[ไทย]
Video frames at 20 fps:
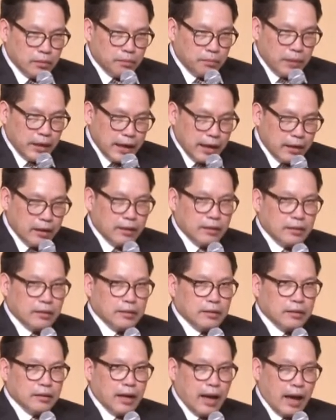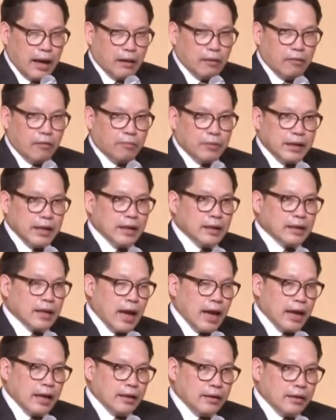ประเด็นหลักของประเทศ
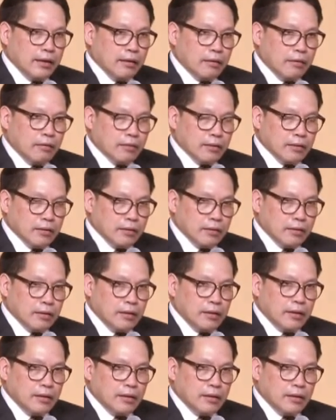ไทยเนี่ยก็คือ